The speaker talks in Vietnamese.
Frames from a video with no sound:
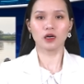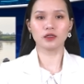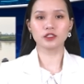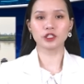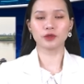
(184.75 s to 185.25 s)

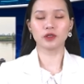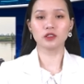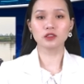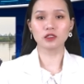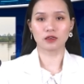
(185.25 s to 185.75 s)
Ở chiều
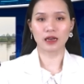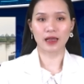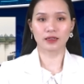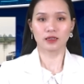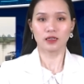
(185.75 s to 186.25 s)
hướng ngược
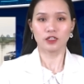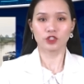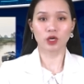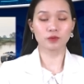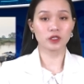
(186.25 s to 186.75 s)
lại,
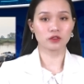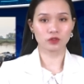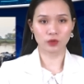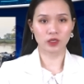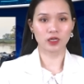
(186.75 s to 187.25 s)
trong
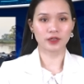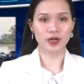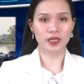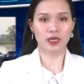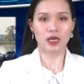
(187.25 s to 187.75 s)
những tuần gần
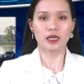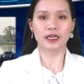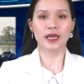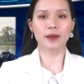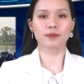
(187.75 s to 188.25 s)
đây,
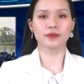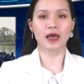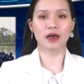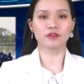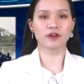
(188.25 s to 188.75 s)
Kiev
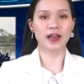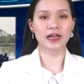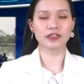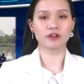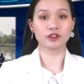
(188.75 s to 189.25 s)
đã và
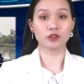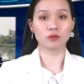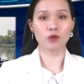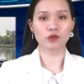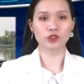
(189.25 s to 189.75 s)
đang nhận được
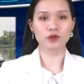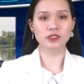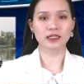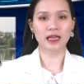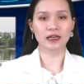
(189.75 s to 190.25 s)
một số
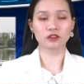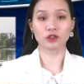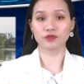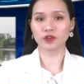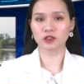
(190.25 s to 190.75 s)
xe tăng
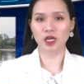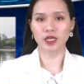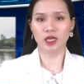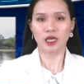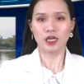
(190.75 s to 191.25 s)
từ phương
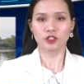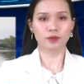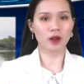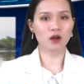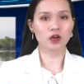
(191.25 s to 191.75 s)
Tây,
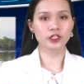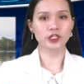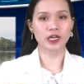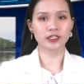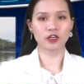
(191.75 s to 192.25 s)
trong đó có
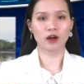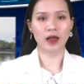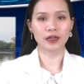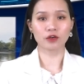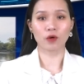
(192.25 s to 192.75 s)
Challenger
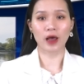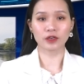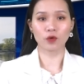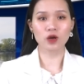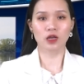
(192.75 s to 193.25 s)
2 của
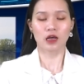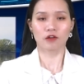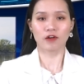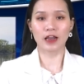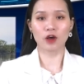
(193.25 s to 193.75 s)
Anh Quốc
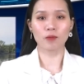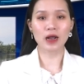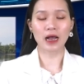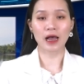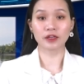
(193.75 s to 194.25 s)
và
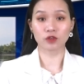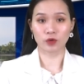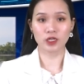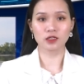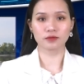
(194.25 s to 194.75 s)
Leopard 2
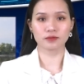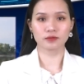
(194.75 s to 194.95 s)
của Đức.